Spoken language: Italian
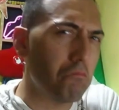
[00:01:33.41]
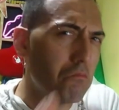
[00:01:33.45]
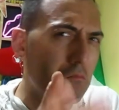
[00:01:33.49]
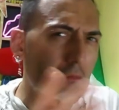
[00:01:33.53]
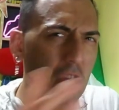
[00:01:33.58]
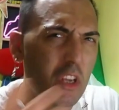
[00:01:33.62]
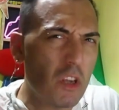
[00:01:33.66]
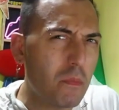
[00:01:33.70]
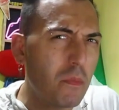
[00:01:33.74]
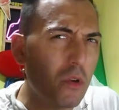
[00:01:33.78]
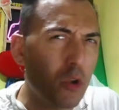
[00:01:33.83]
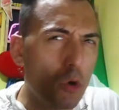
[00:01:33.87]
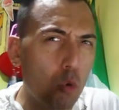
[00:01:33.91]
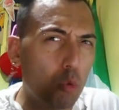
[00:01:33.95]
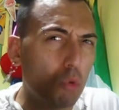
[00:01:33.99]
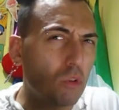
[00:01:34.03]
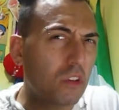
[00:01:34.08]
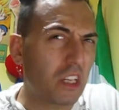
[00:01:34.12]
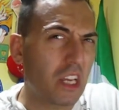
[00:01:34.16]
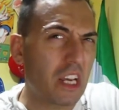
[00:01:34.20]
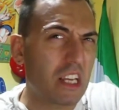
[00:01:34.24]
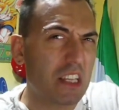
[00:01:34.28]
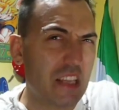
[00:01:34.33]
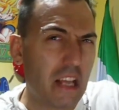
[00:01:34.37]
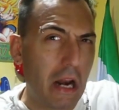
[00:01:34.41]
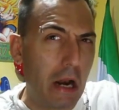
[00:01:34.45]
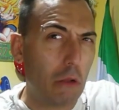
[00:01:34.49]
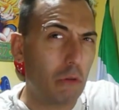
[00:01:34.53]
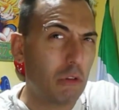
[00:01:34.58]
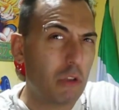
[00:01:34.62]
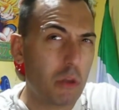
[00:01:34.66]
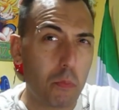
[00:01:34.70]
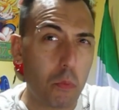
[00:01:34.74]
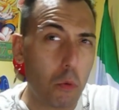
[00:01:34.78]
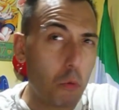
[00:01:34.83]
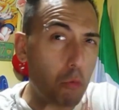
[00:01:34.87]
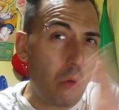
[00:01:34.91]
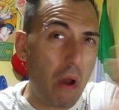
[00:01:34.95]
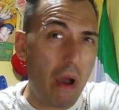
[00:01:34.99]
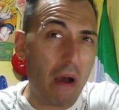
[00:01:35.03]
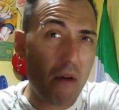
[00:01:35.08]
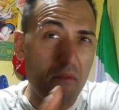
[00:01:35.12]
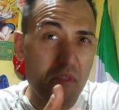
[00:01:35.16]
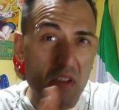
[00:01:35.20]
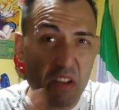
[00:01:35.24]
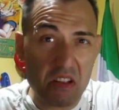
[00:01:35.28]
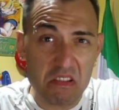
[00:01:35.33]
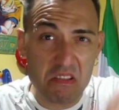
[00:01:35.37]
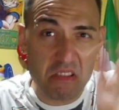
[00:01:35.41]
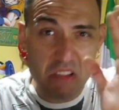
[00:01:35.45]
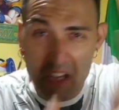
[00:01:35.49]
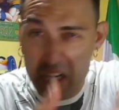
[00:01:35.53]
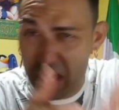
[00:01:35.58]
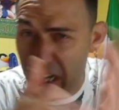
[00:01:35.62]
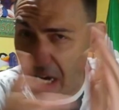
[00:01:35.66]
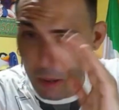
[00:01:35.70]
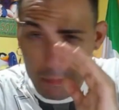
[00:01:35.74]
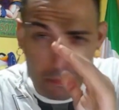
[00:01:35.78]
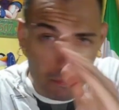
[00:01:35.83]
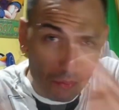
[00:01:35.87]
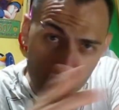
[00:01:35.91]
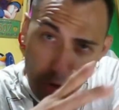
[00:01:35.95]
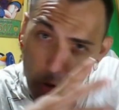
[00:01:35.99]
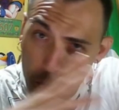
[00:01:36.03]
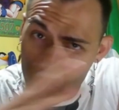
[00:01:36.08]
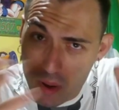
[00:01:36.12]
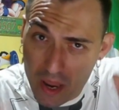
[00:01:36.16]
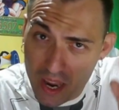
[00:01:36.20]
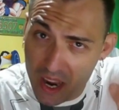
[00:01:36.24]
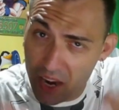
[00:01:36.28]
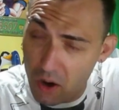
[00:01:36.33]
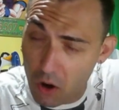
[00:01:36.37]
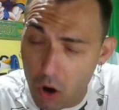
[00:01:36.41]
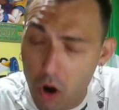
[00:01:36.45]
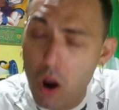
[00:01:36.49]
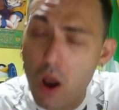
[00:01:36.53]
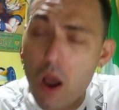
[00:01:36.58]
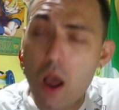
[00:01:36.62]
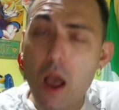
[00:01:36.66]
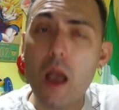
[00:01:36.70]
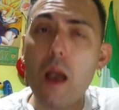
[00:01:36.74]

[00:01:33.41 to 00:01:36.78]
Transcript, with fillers: i minuti che saranno tipo una ventina più o meno.